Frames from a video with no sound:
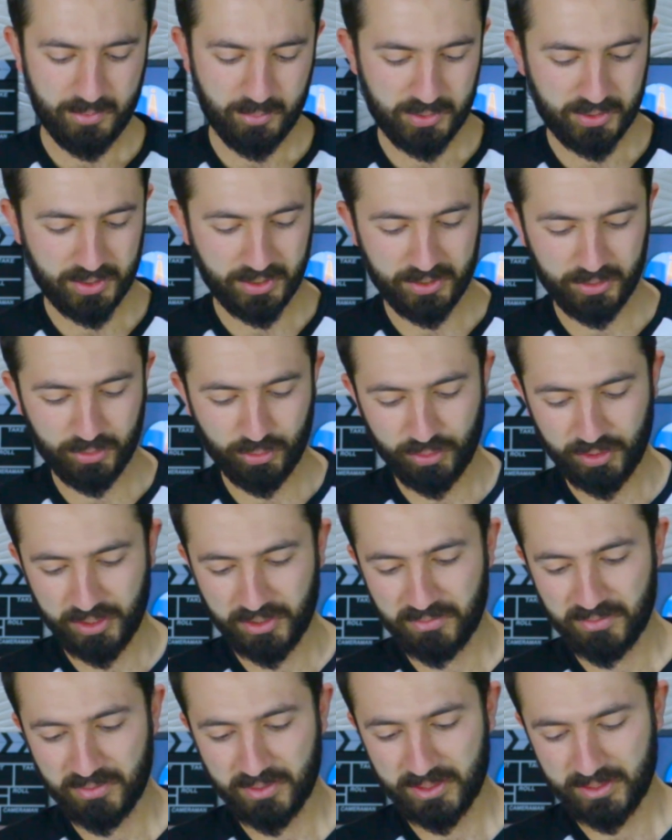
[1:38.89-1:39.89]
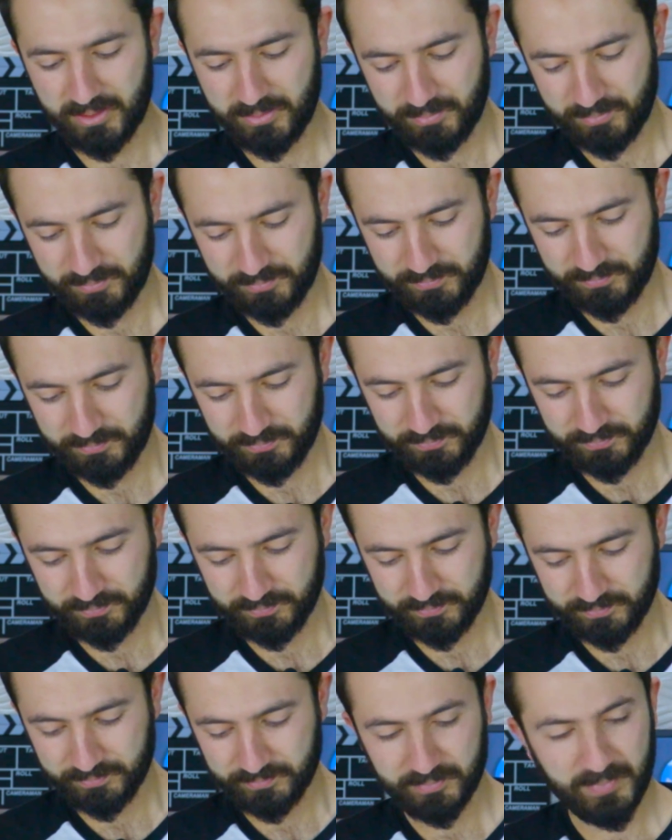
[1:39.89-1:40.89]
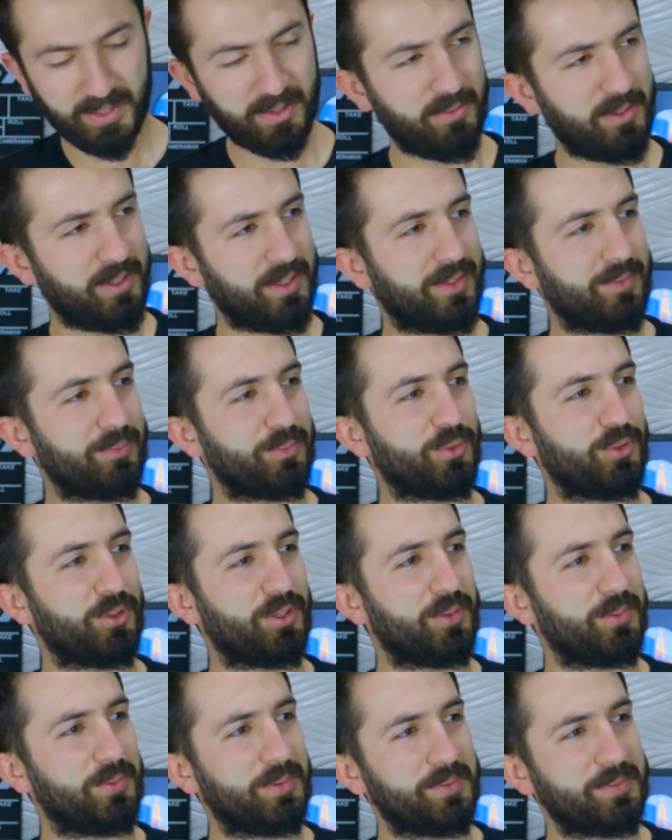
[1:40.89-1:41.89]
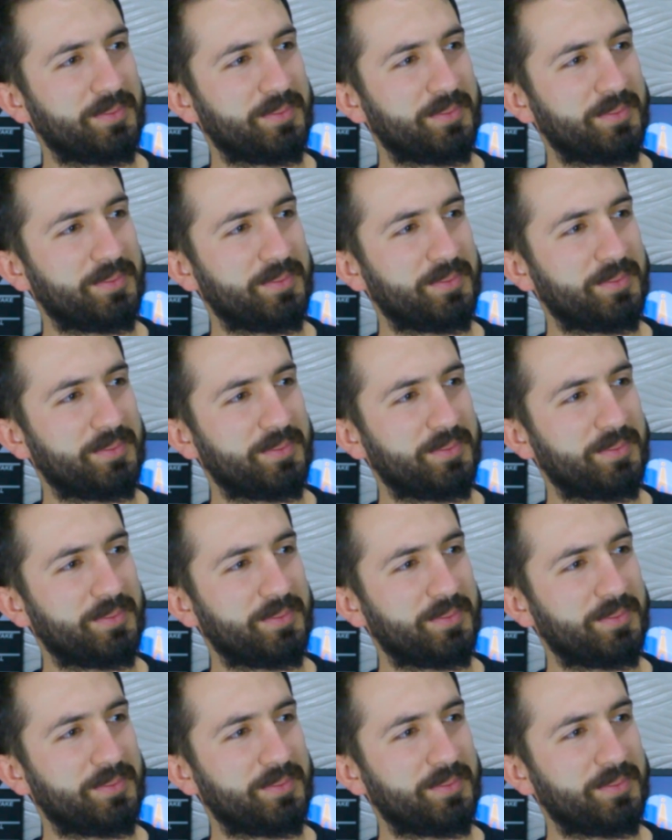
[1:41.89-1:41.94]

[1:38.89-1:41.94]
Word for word: Bir tane görev verelim. Ne verelim görev?